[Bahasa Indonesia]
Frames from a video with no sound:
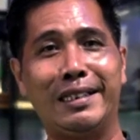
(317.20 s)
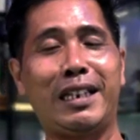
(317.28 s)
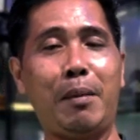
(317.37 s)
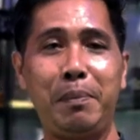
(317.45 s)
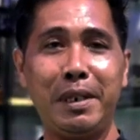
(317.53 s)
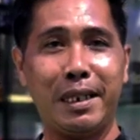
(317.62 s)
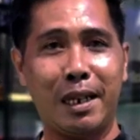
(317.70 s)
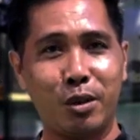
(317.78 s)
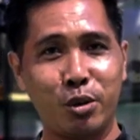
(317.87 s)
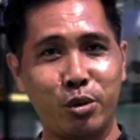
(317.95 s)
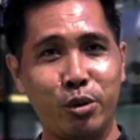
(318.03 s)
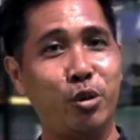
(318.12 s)
Tapi
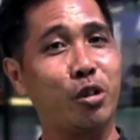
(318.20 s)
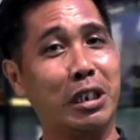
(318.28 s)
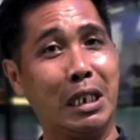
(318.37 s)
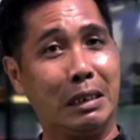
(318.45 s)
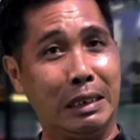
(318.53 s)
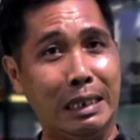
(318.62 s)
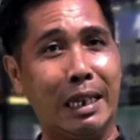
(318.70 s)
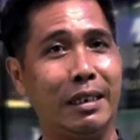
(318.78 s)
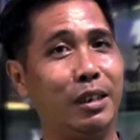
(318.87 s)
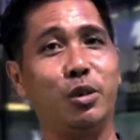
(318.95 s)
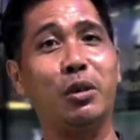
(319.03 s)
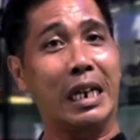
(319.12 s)
kalau sujud settingan
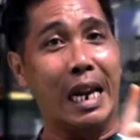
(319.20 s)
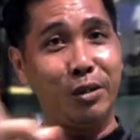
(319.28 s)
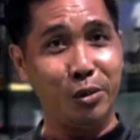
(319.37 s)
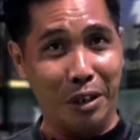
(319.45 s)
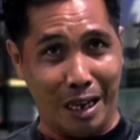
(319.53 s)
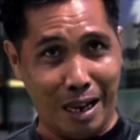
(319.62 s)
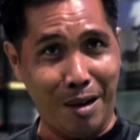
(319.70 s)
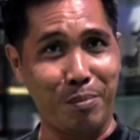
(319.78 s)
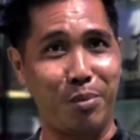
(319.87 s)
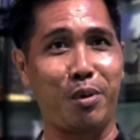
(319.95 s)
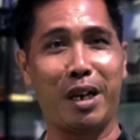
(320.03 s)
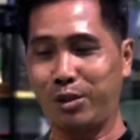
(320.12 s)
itu ngerayu ya,
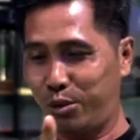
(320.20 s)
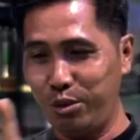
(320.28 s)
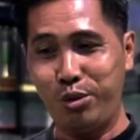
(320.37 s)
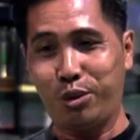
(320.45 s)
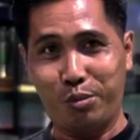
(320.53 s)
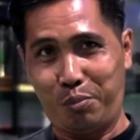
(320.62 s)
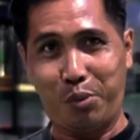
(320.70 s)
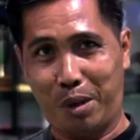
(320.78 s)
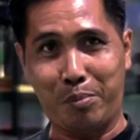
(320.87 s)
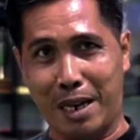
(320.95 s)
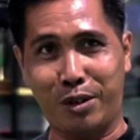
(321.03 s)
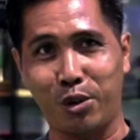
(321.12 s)
bukan sujud,
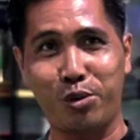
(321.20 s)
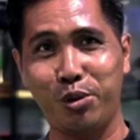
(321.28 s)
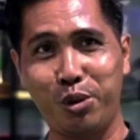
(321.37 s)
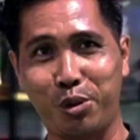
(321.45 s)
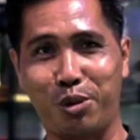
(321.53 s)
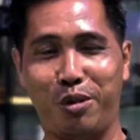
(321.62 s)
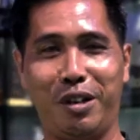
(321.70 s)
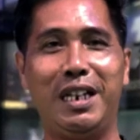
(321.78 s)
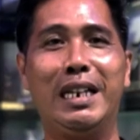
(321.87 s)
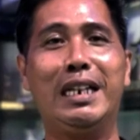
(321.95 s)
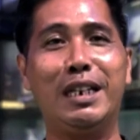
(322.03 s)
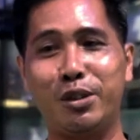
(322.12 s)
bukan macul sujud loh.
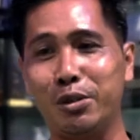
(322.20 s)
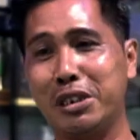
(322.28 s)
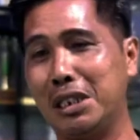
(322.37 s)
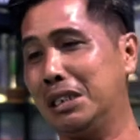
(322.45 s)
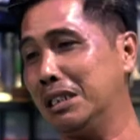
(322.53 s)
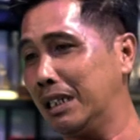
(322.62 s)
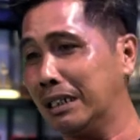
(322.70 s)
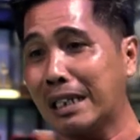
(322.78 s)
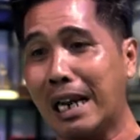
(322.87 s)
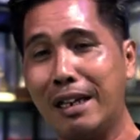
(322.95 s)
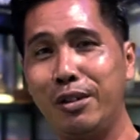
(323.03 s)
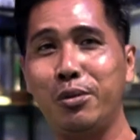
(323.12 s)
Itu settingan
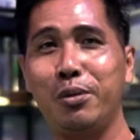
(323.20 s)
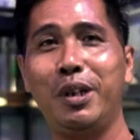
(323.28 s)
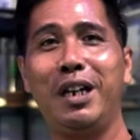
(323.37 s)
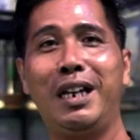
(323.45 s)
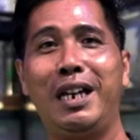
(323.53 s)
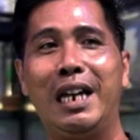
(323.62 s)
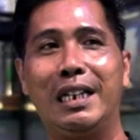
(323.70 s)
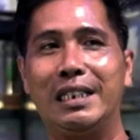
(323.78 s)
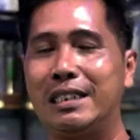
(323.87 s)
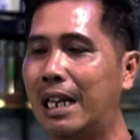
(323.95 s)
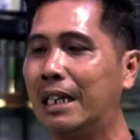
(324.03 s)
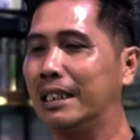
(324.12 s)
ngerayu.
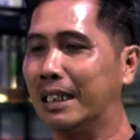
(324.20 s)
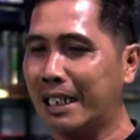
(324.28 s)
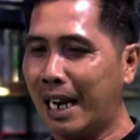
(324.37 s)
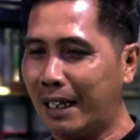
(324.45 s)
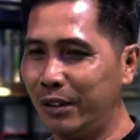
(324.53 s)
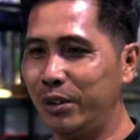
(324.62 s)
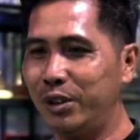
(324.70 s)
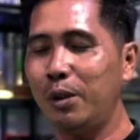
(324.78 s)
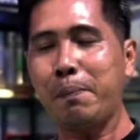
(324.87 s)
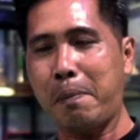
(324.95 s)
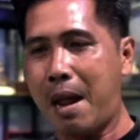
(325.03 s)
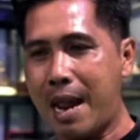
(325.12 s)
Di saat ngerayu itu
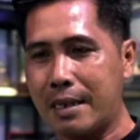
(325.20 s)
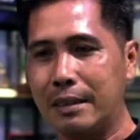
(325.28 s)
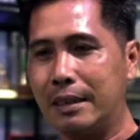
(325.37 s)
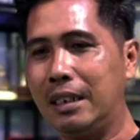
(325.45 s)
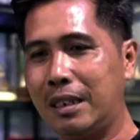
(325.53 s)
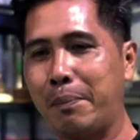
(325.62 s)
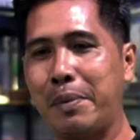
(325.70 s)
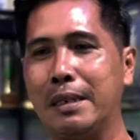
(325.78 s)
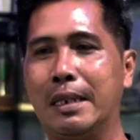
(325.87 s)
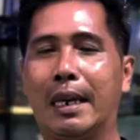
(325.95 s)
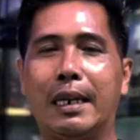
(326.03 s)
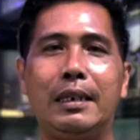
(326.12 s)
pasti
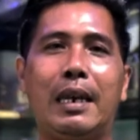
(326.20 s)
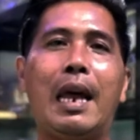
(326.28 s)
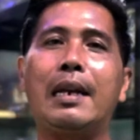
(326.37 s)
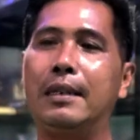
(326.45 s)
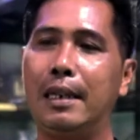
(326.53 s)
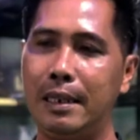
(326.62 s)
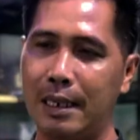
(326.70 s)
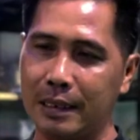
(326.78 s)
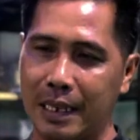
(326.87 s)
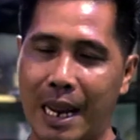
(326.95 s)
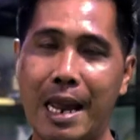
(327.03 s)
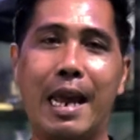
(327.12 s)
kebanyakan ada yang
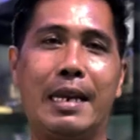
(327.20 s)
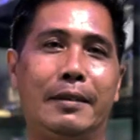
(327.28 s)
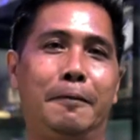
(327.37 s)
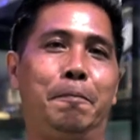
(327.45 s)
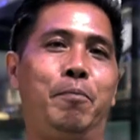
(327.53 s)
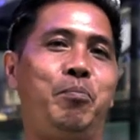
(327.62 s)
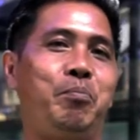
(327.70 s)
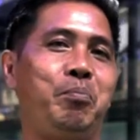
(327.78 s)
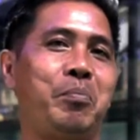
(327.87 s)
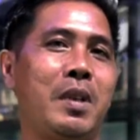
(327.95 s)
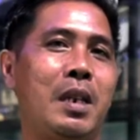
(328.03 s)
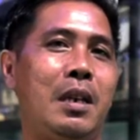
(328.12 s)
nahan.
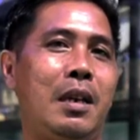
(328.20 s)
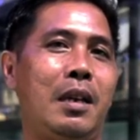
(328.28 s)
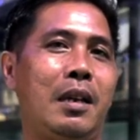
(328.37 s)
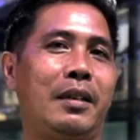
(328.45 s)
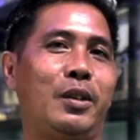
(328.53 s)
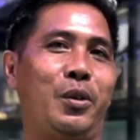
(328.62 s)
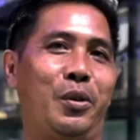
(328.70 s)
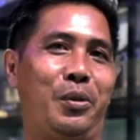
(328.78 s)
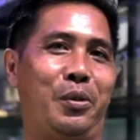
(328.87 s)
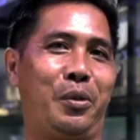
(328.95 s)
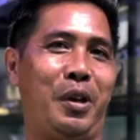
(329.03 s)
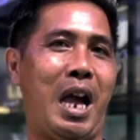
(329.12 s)

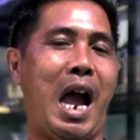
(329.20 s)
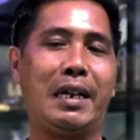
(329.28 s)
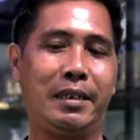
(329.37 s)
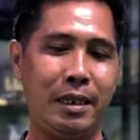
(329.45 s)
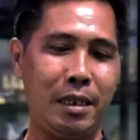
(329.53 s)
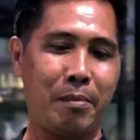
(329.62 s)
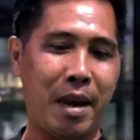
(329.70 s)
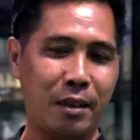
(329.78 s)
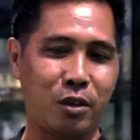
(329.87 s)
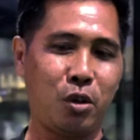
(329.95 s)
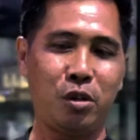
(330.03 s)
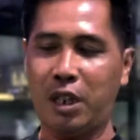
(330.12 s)
Tuh, ada yang
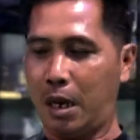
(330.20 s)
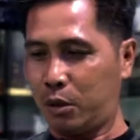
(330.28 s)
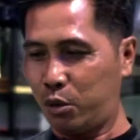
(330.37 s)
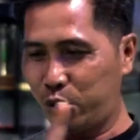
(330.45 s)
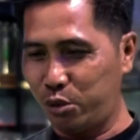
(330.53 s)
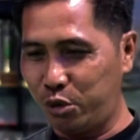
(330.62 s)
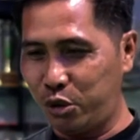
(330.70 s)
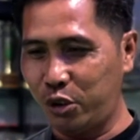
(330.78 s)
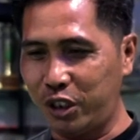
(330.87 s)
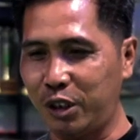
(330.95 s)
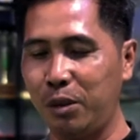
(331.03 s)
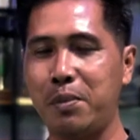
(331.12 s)
macul taruh sujud
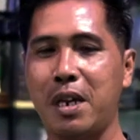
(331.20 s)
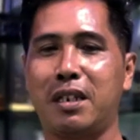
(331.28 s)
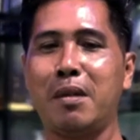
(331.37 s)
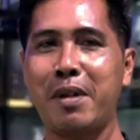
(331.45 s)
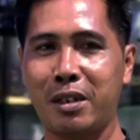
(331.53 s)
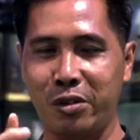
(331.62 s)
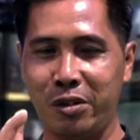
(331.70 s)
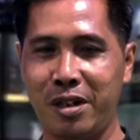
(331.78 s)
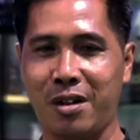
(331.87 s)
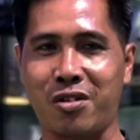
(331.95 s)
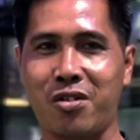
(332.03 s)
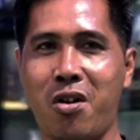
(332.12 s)
itu biasa
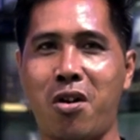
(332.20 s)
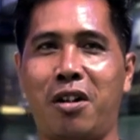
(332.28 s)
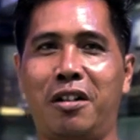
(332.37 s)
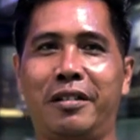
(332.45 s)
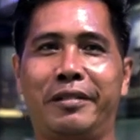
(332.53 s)
maculnya kosong